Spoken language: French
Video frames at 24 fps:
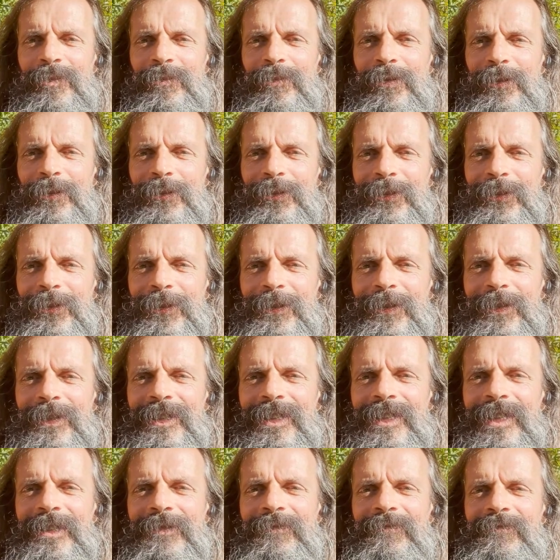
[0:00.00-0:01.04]

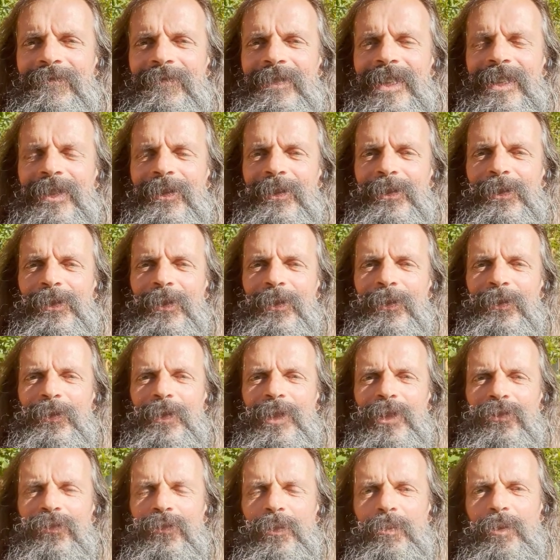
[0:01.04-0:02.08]
Bonjour,
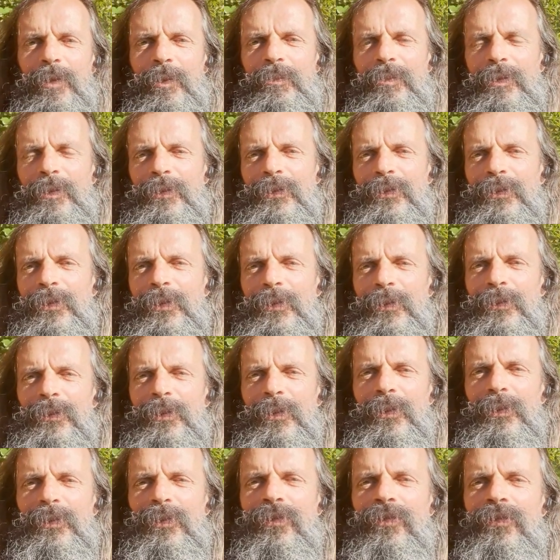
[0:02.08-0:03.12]
aujourd'hui je vous propose de
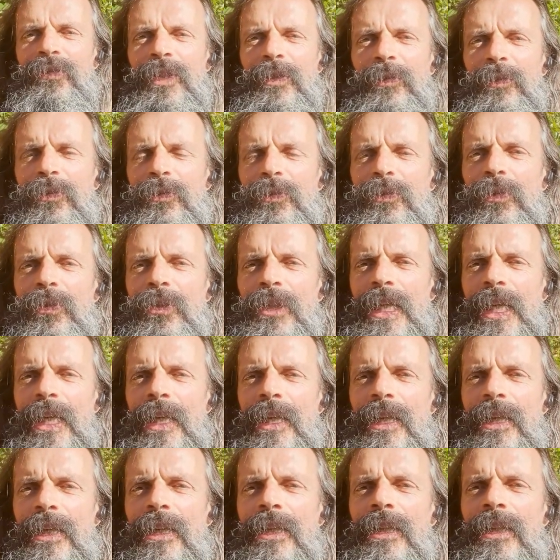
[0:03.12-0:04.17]
se retrouver autour
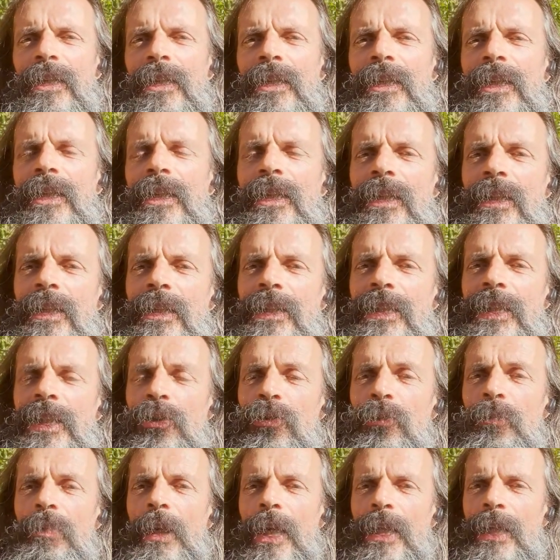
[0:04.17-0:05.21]
d'un
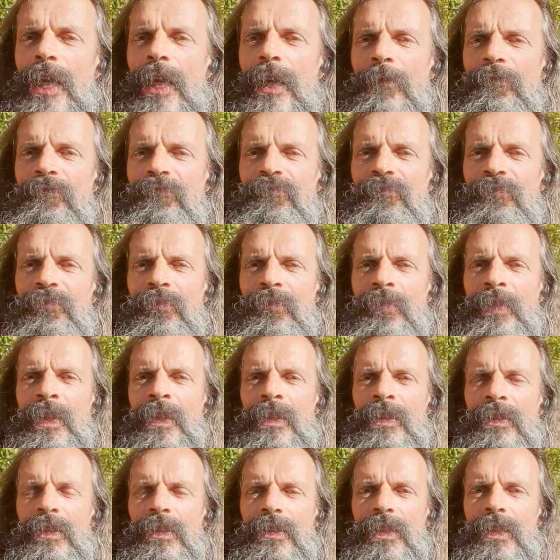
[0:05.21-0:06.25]
nirupana,
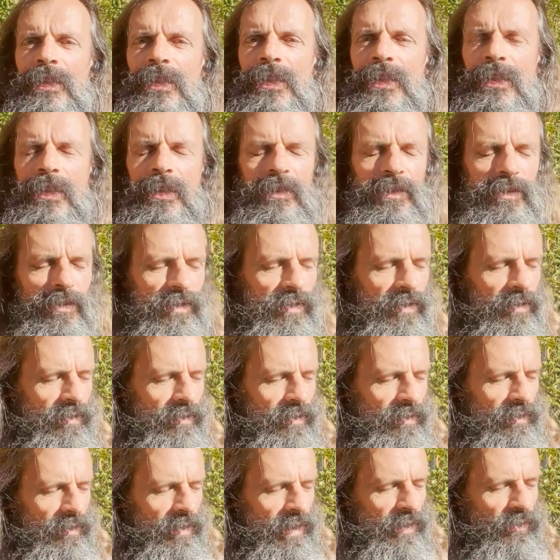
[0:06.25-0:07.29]
c'est-à-dire euh,
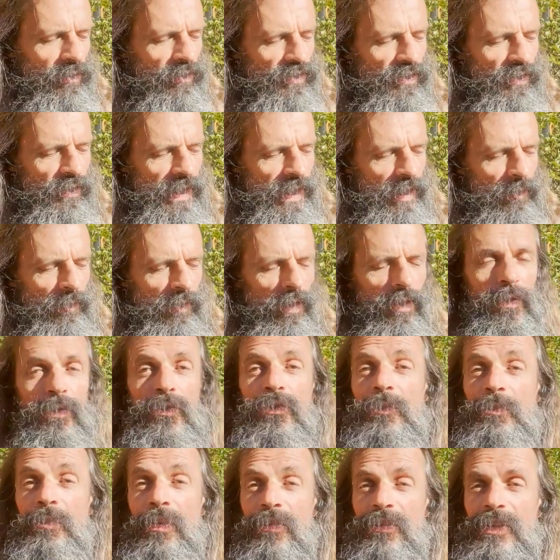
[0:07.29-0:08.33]
un enseignement
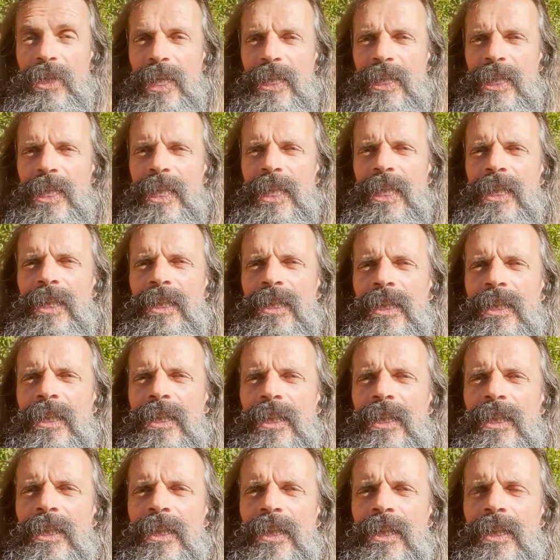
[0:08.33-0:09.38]
spontané
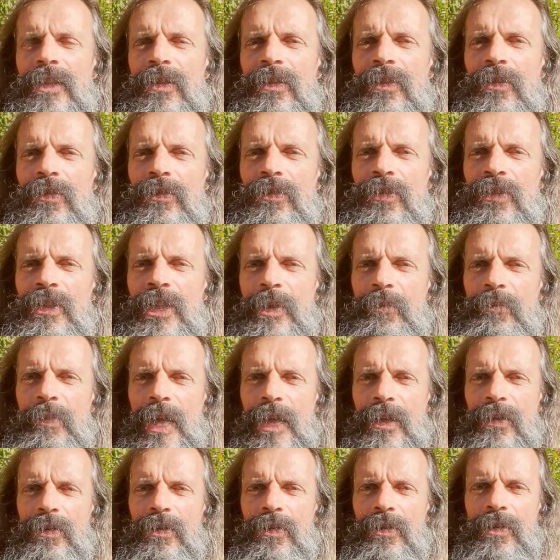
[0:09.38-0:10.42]
euh, donné
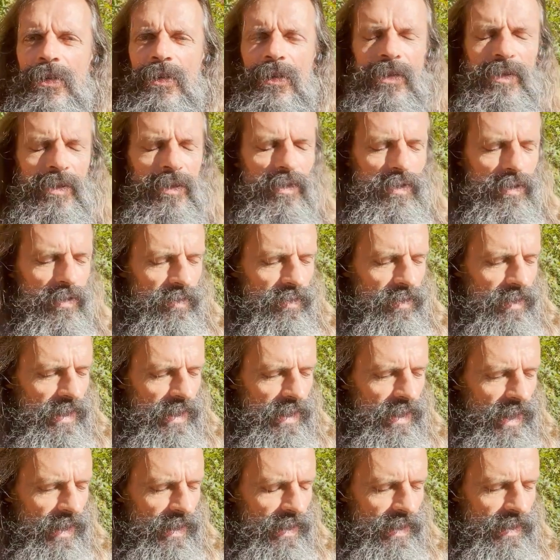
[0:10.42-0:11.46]
par euh,
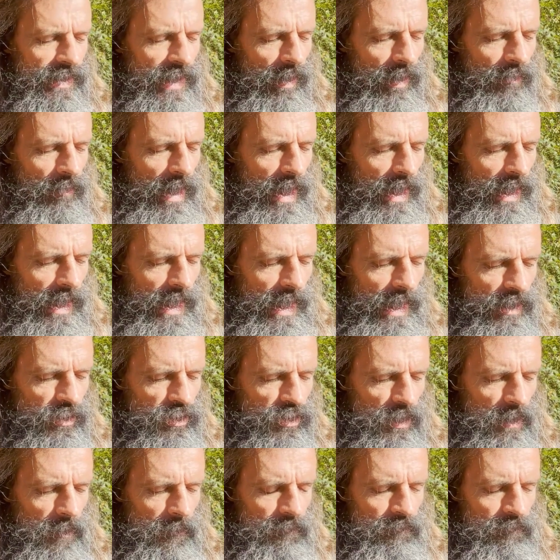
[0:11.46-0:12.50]
Nisargadatta Maharaj.